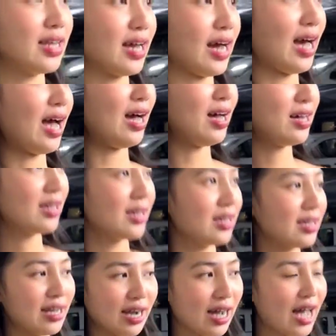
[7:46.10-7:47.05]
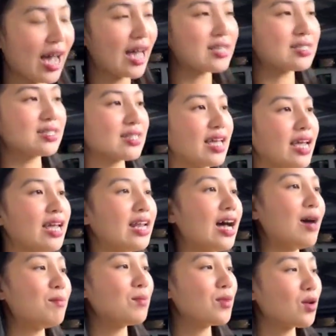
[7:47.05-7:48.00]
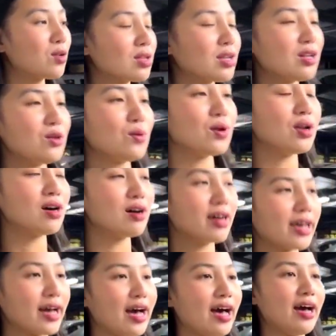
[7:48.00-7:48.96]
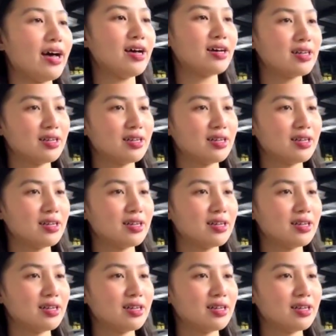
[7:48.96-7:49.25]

นี่ค่ะยังขัดสีทำรถกันอยู่เลยค่ะ